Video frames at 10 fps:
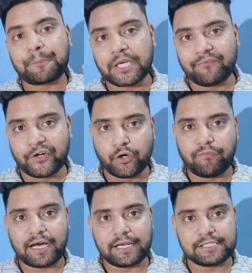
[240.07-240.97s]
आपकी वीडियो
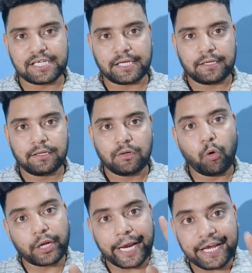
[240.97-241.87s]
वायरल जाए
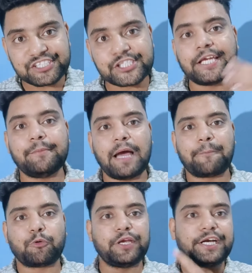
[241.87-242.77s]
और ऐसे ही मैं
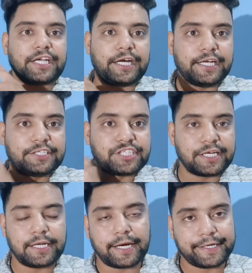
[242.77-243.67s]
आपको ये ट्रेंडिंग
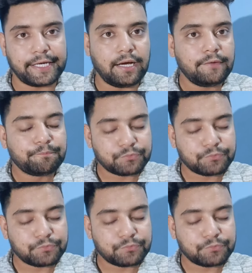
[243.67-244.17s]
चैनल आइडिया